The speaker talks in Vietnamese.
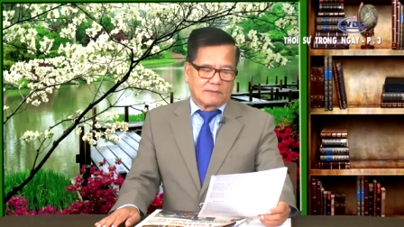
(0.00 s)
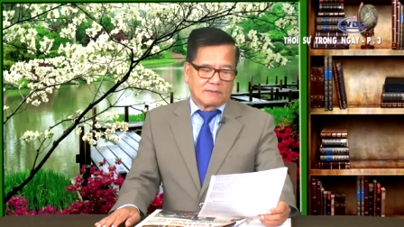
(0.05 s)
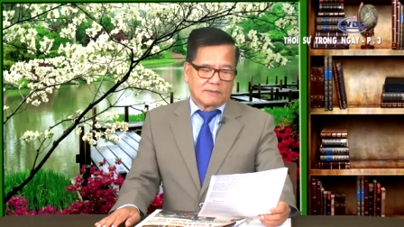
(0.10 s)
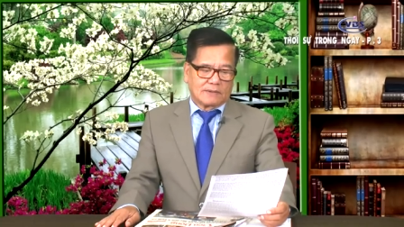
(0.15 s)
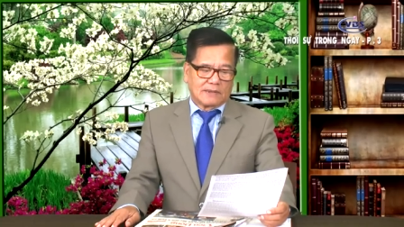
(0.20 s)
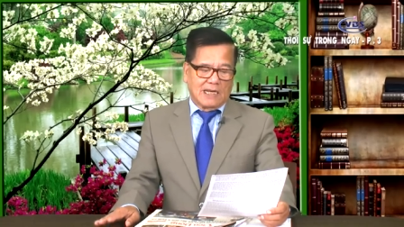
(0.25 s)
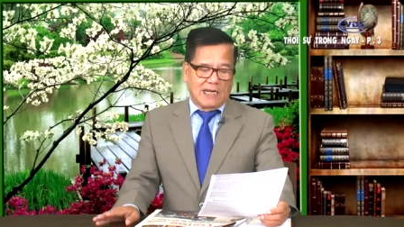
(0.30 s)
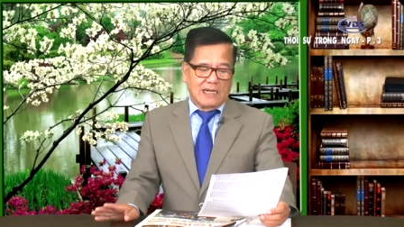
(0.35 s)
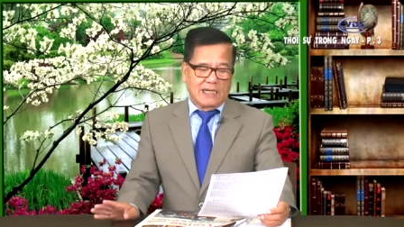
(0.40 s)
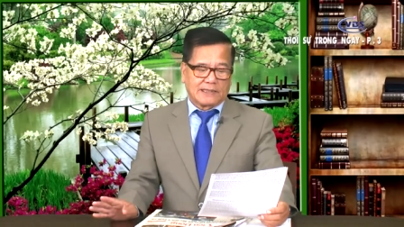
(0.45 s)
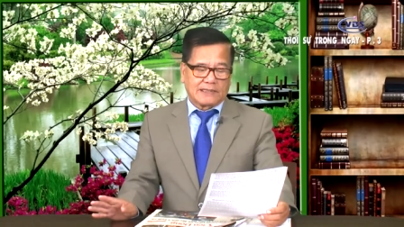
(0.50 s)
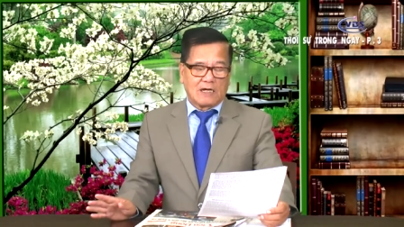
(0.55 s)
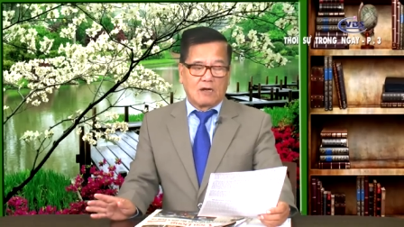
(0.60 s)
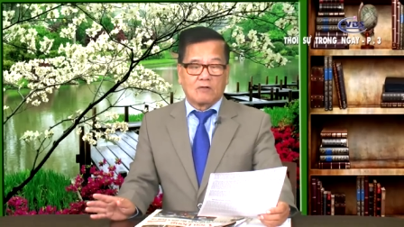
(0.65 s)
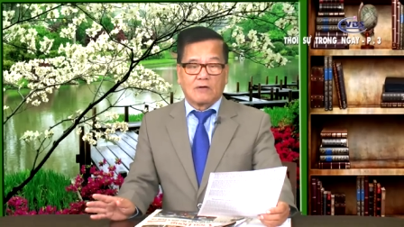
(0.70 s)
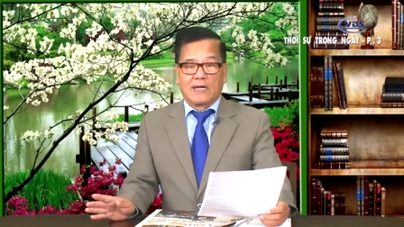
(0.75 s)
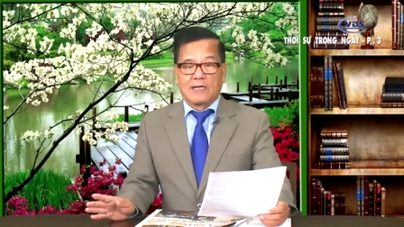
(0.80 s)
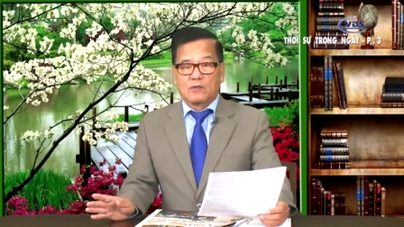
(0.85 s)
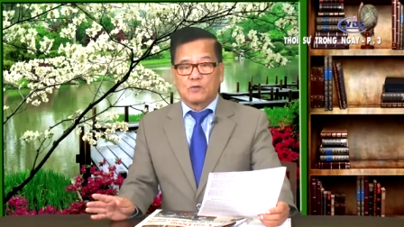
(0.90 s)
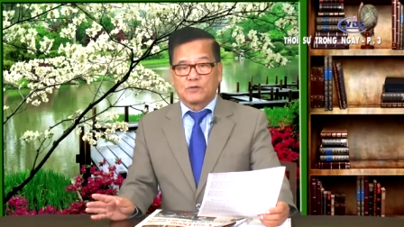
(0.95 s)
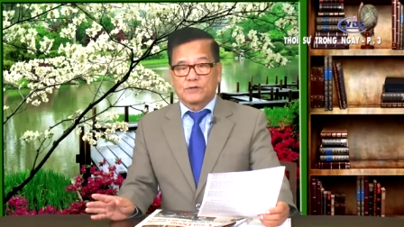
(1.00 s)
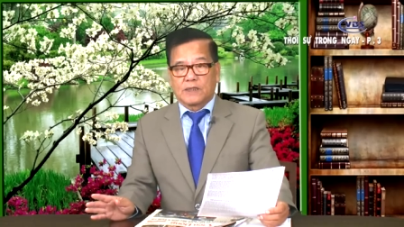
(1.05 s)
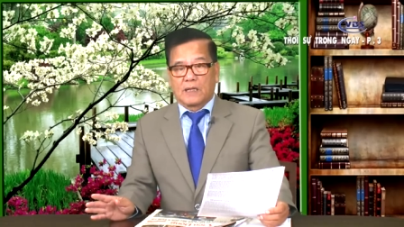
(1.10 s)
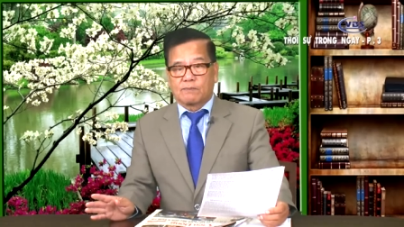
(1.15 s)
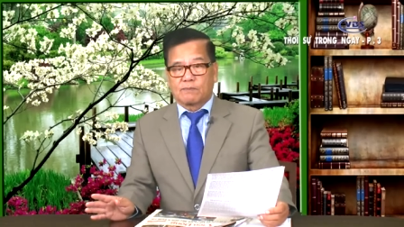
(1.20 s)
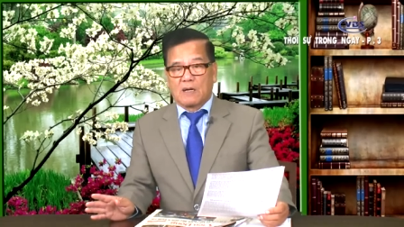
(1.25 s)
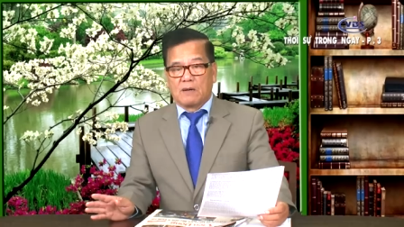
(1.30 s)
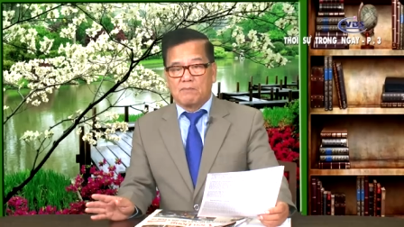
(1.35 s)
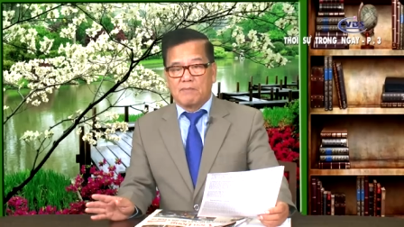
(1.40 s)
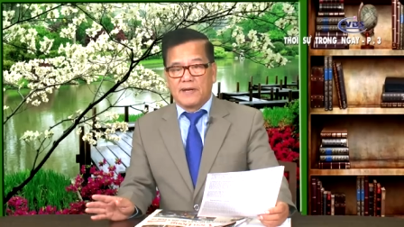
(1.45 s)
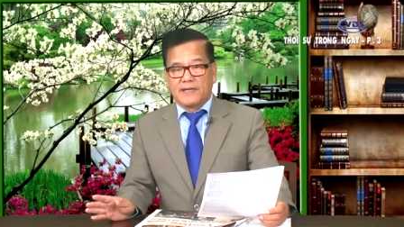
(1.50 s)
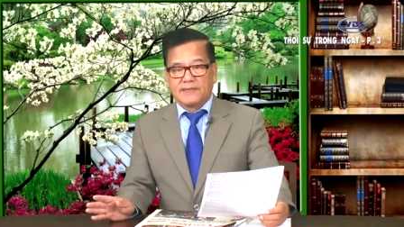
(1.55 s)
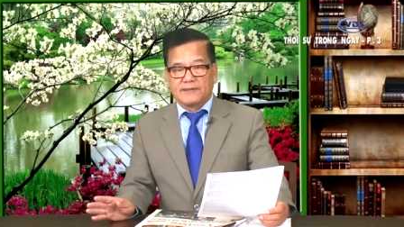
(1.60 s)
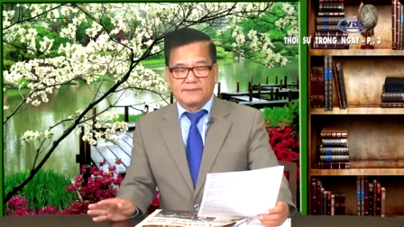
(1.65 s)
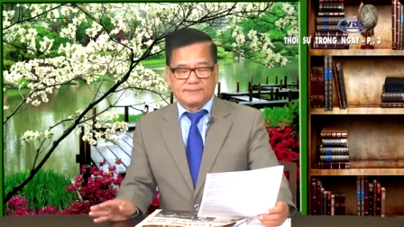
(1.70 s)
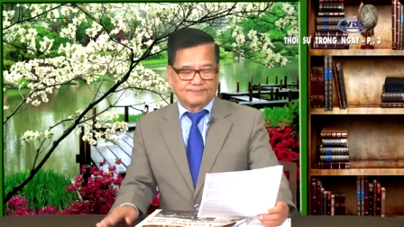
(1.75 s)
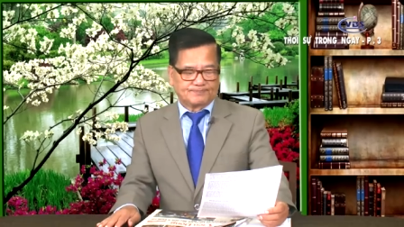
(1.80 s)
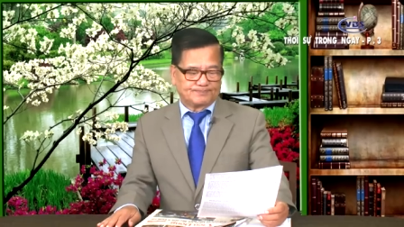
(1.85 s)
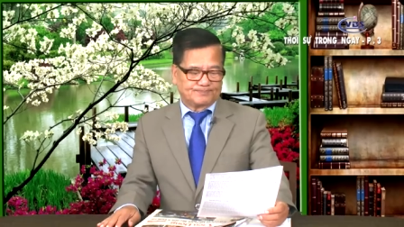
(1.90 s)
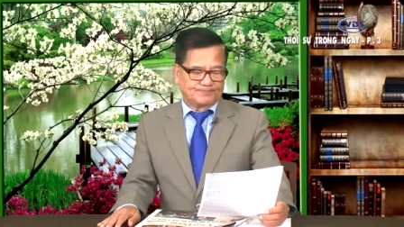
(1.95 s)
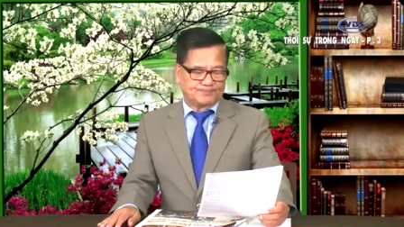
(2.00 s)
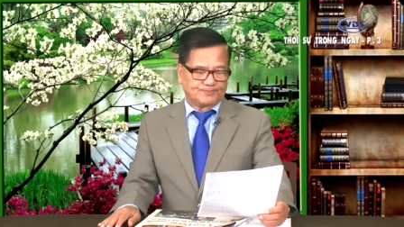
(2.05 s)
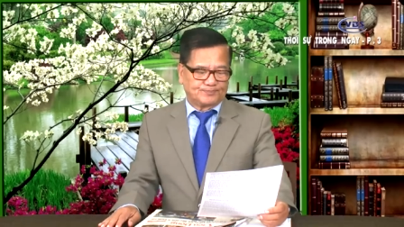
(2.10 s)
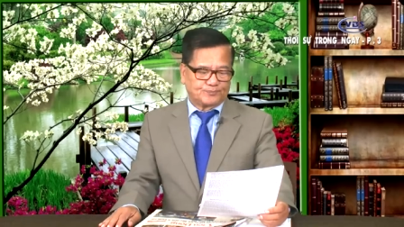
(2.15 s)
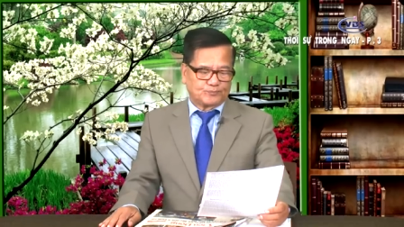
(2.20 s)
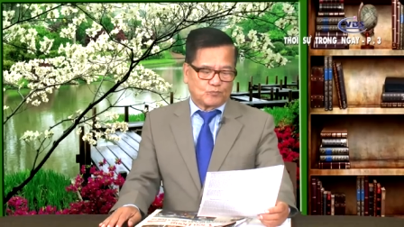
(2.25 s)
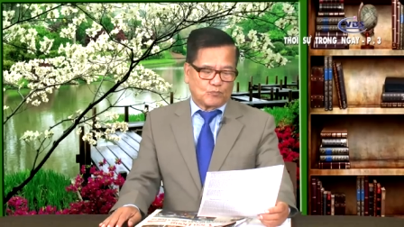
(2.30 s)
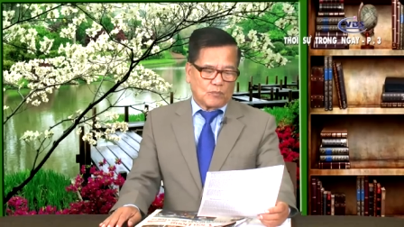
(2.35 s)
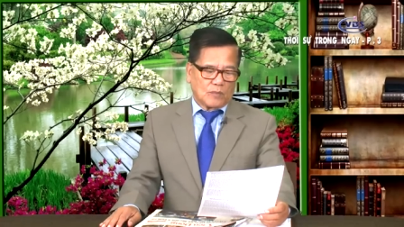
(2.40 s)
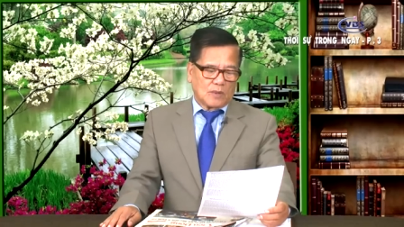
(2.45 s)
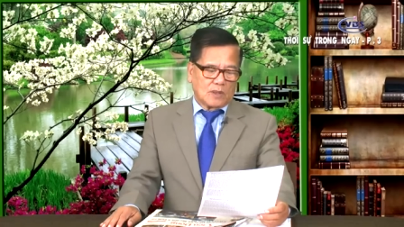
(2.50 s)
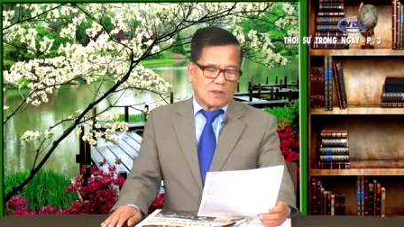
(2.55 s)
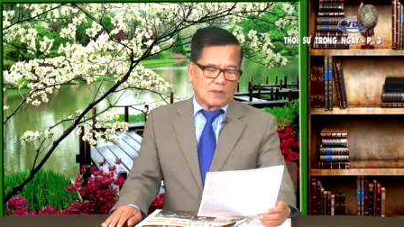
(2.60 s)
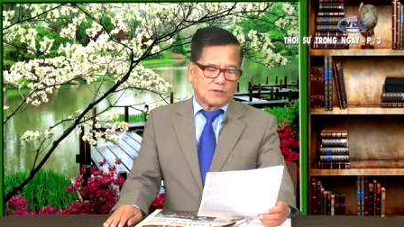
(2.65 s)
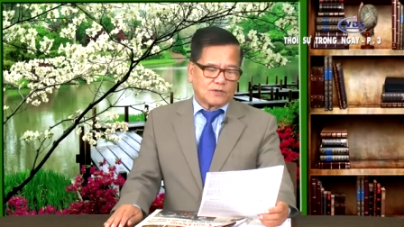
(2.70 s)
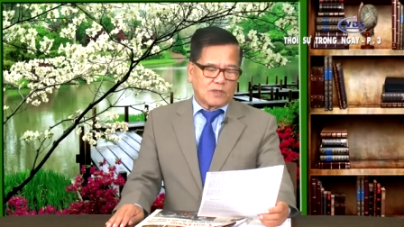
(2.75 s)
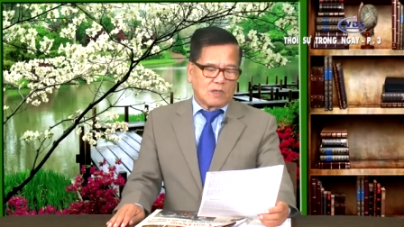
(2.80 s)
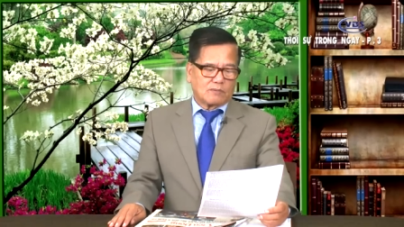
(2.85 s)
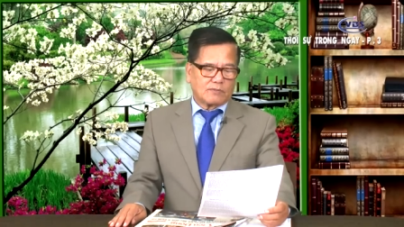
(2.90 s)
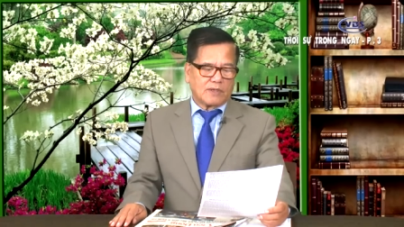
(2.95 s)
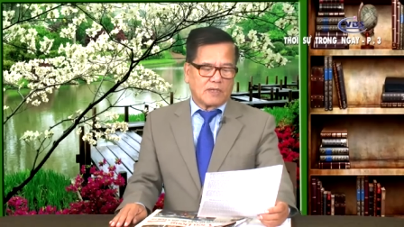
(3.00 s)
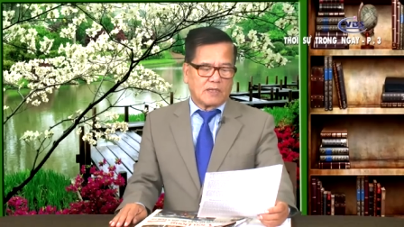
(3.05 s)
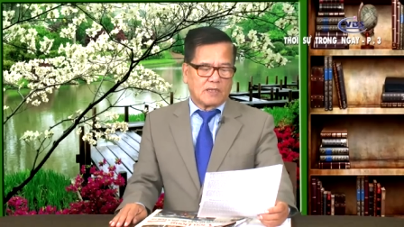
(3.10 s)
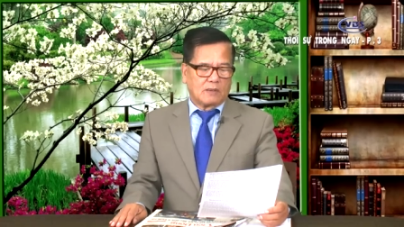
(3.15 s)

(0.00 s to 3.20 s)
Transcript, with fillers: Đây là theo lệnh của Tập Cận Bình. Trong